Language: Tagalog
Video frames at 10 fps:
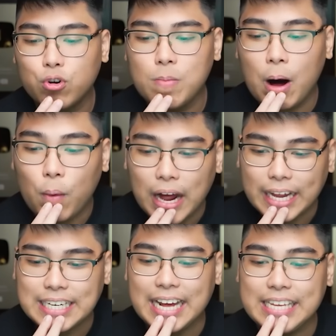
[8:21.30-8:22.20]

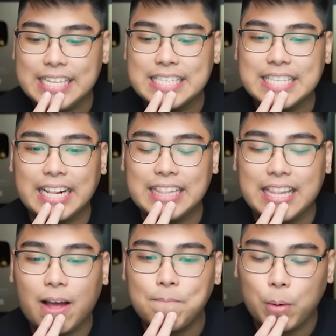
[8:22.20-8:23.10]
gumawa ng instant
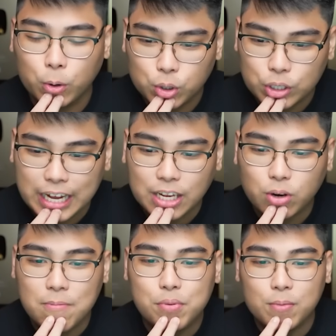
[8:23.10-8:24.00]
luck potion.
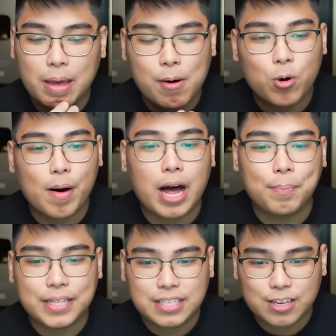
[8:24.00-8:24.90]
Kaso ang problema, kung
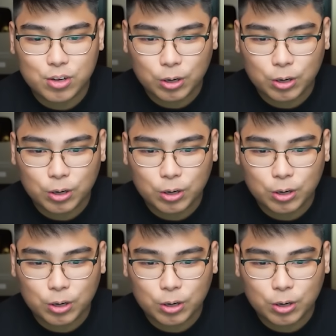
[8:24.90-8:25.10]
makapansin